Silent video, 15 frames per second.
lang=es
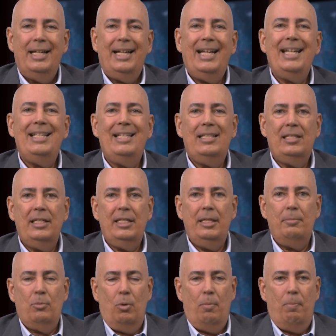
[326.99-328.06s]
¿qué
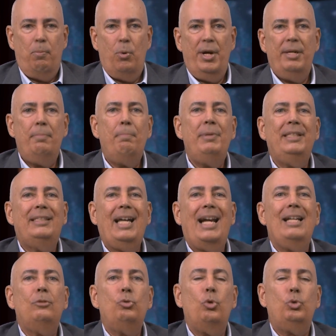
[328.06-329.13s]
decidimos? Pues
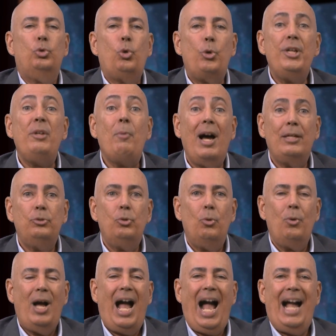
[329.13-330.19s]
invitar al doctor
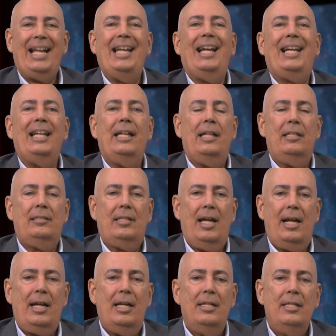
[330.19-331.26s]
Nivaldo a que
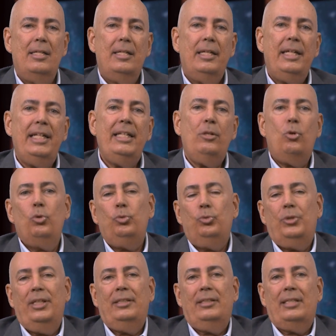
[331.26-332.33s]
regresara y
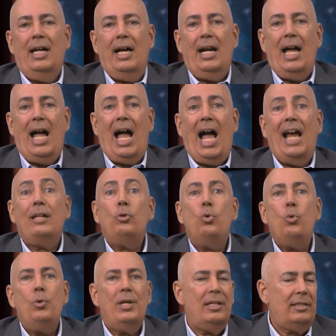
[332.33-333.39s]
contestara
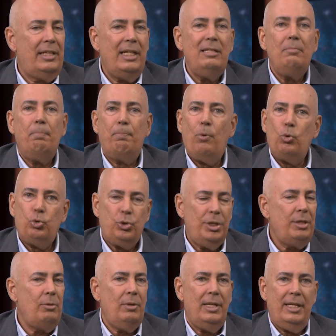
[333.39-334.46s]
algunas,
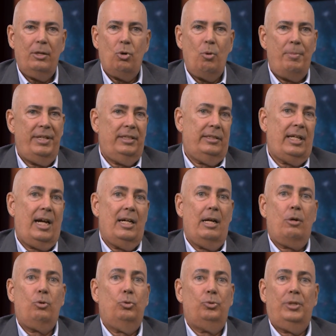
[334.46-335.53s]
imposible
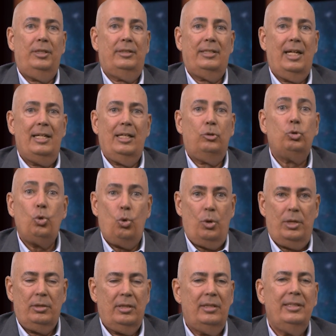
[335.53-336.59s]
comentarlas o contestarlas
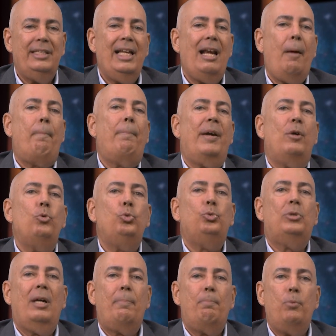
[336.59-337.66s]
todas, de las
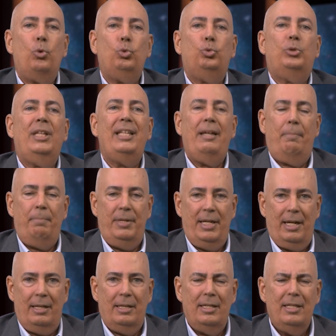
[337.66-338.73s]
preguntas por ustedes
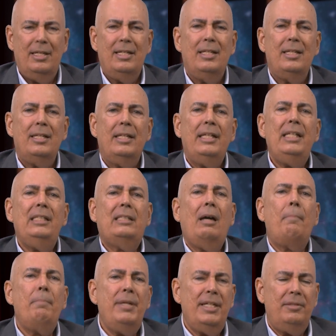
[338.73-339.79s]
enviadas. Y
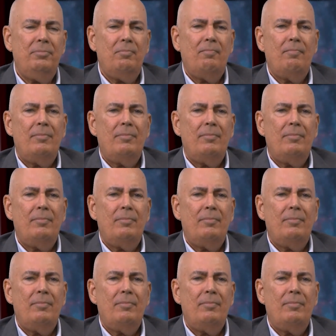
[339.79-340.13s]
también